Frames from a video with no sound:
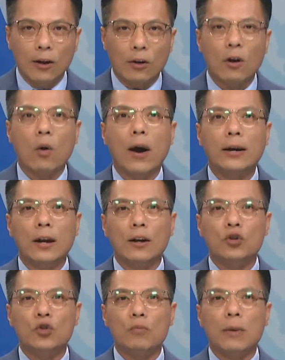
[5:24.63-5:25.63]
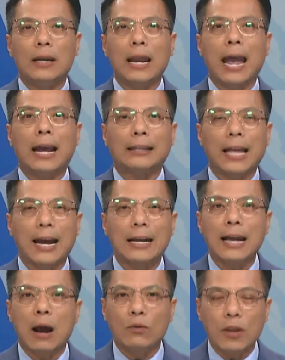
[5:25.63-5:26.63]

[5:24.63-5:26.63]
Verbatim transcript: có hóa đơn trung bình hàng tháng cao